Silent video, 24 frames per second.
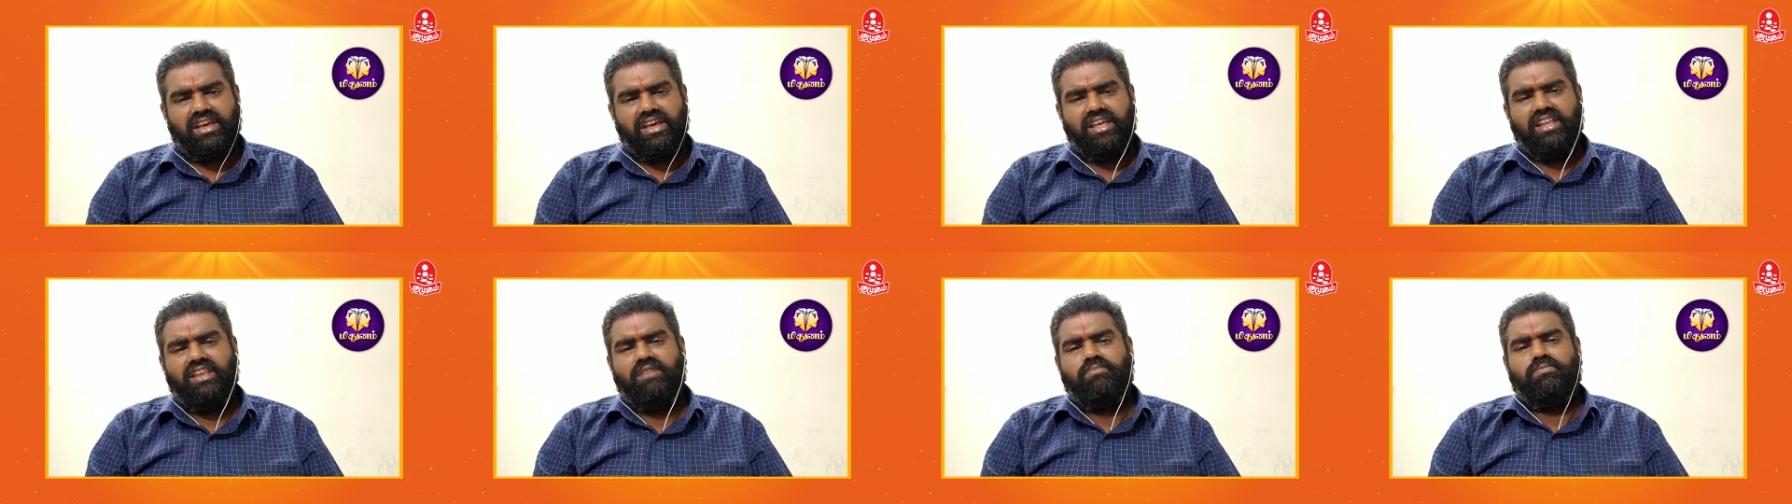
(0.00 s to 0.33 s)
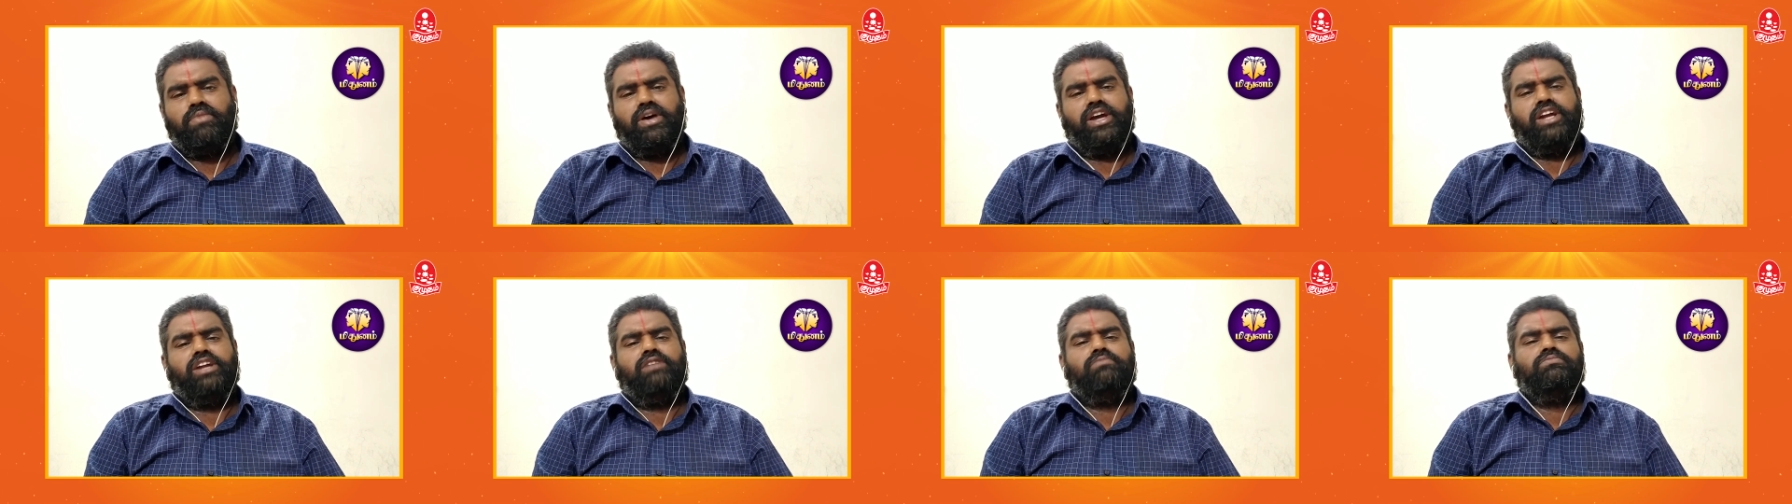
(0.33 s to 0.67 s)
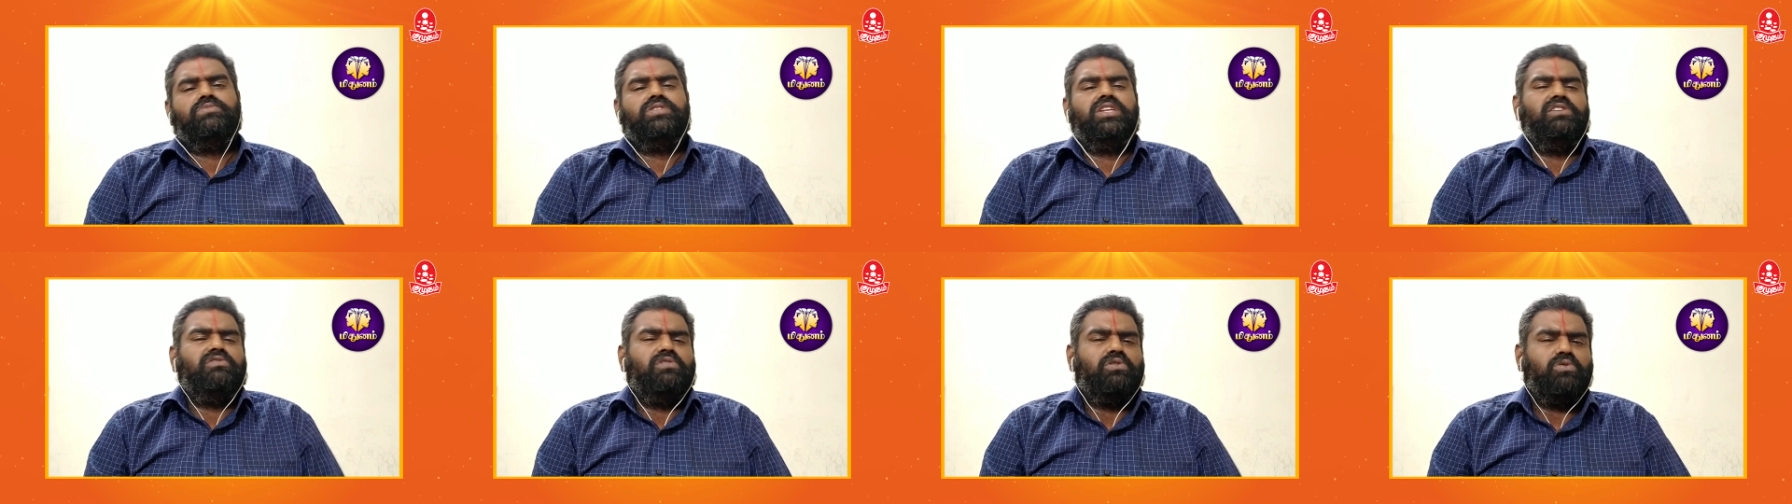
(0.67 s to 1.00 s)
ஏறி
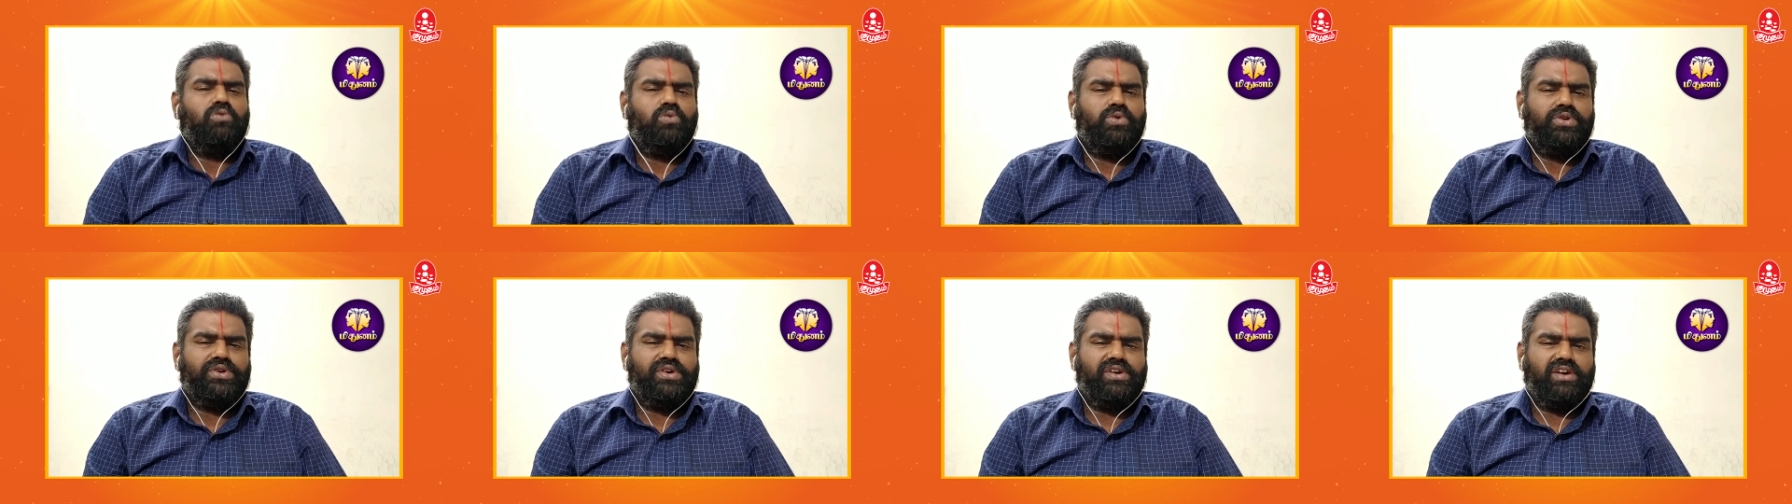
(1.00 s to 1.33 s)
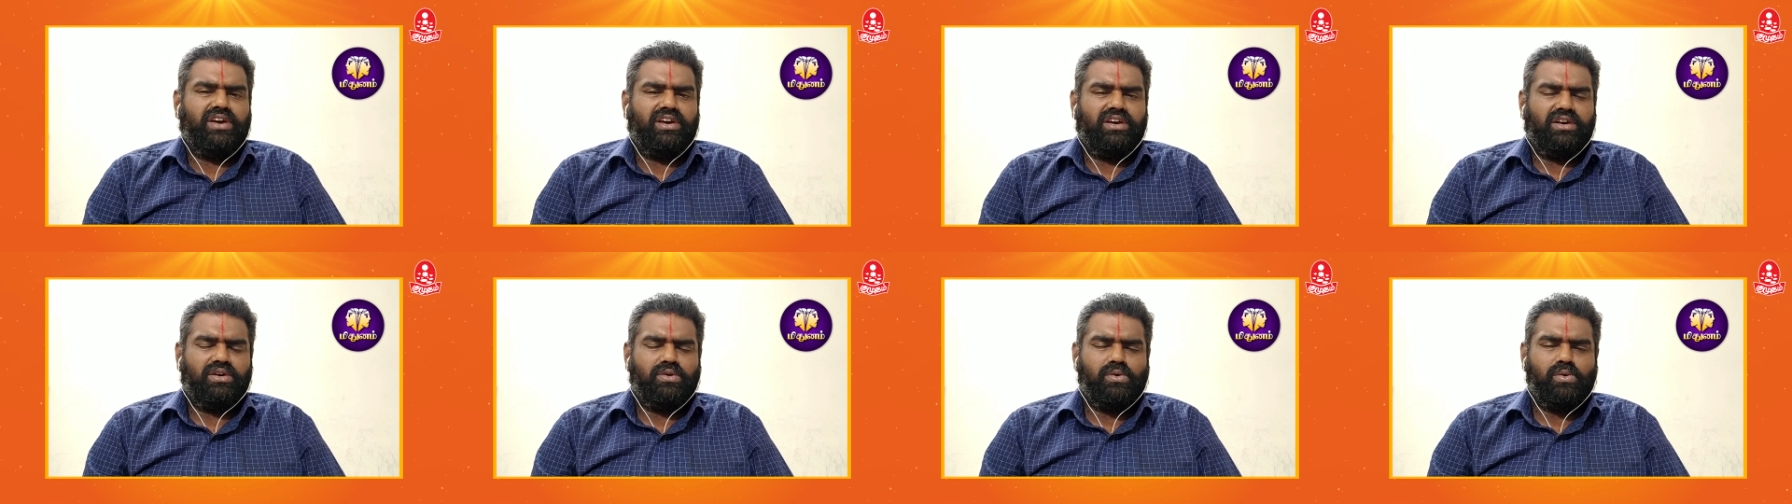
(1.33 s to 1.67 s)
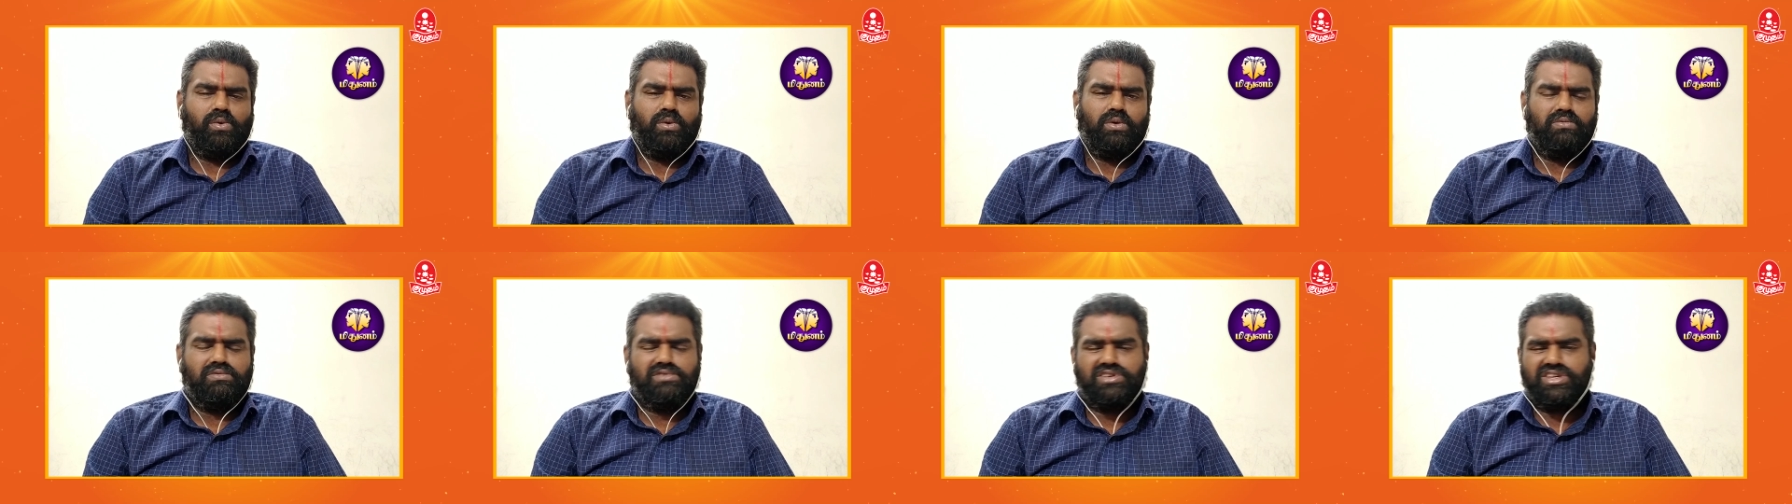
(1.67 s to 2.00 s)
பயணம் செய்யக்கூடிய
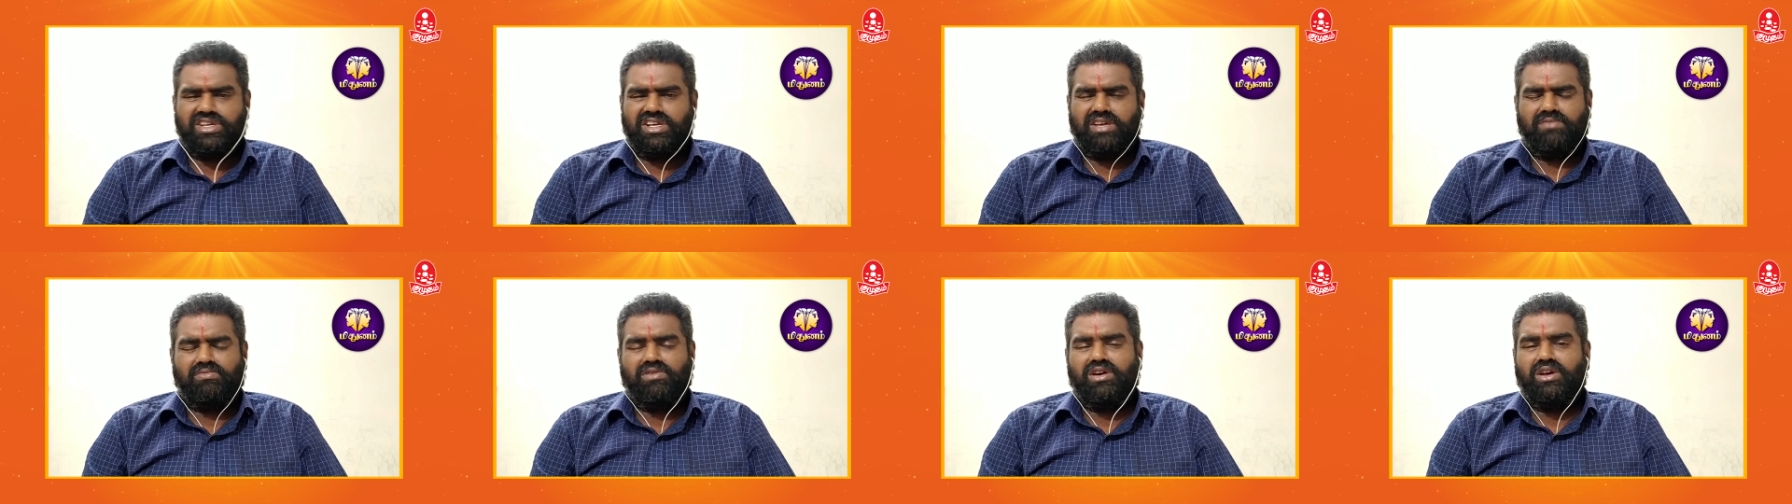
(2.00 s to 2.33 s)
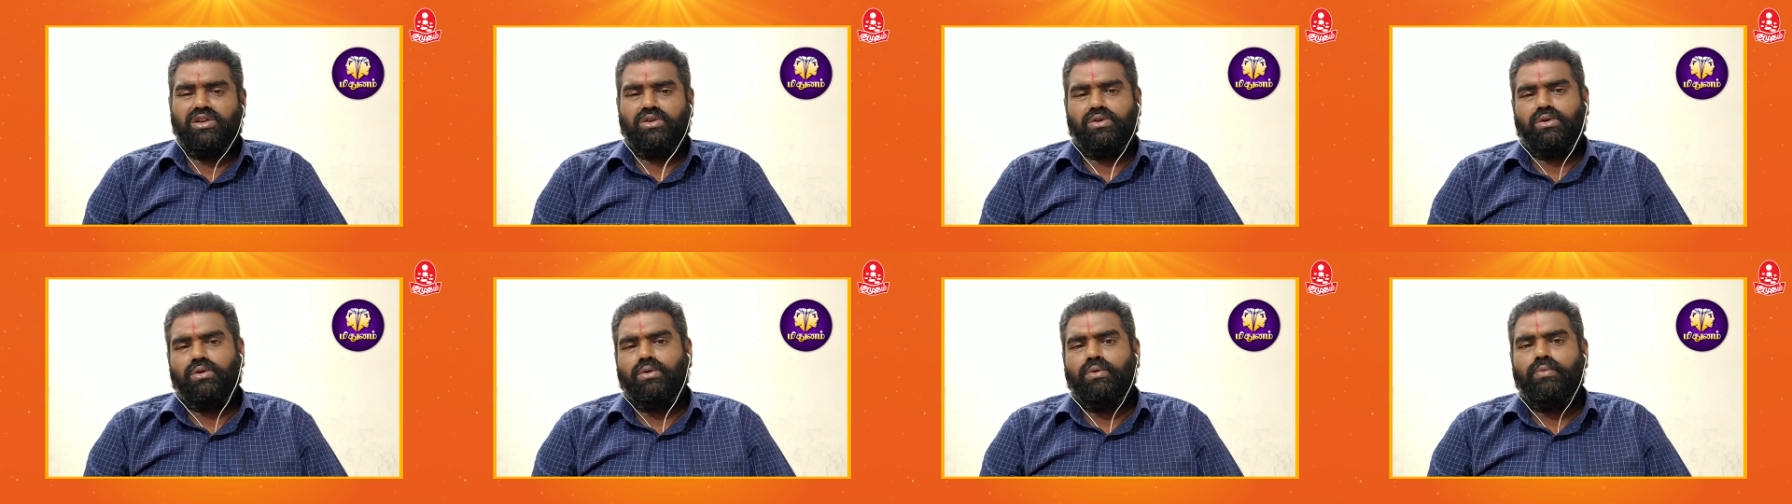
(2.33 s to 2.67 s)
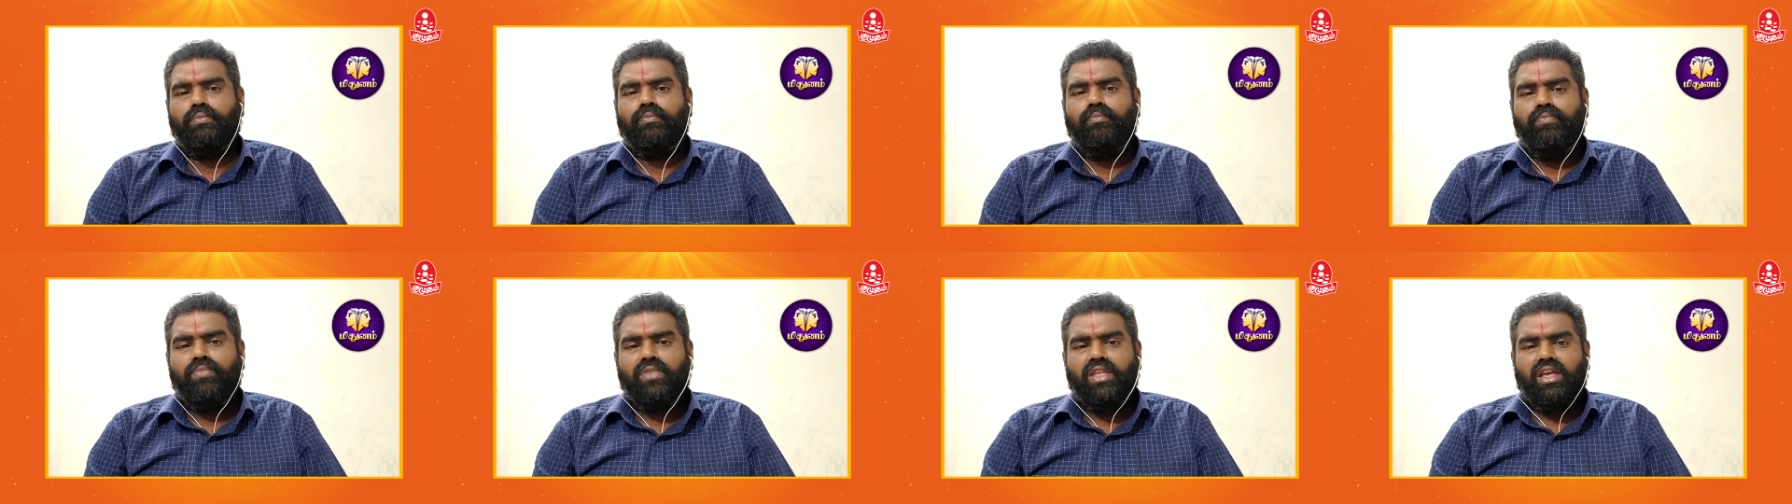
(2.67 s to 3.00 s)
ஒரு விஷயமாக இருக்கும்